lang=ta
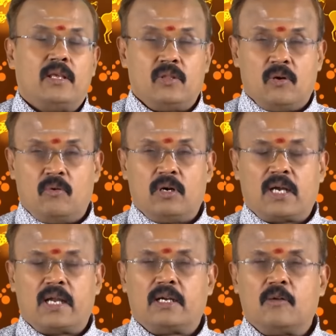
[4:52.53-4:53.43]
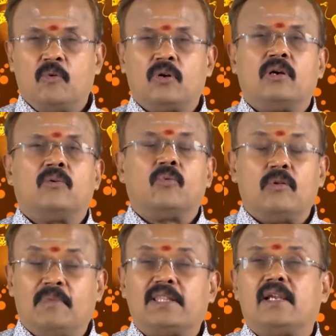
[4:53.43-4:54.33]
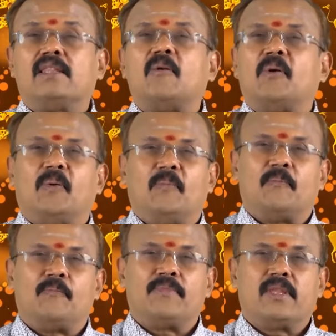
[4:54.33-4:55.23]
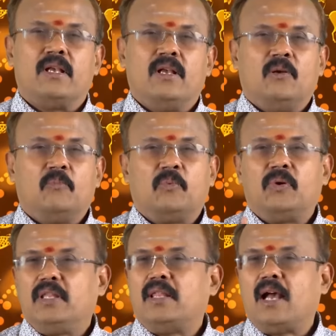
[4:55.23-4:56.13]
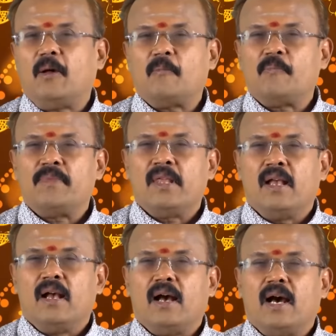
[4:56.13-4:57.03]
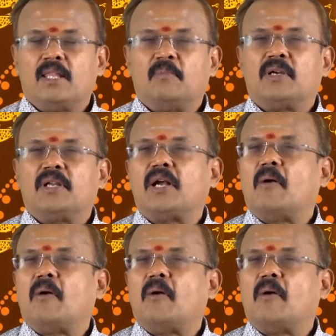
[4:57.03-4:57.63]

ஏதோ ஒரு கருக்கு முறுக்குன்னு குடும்பத்தில் தான் வரும் புரியுதா அதை மட்டும்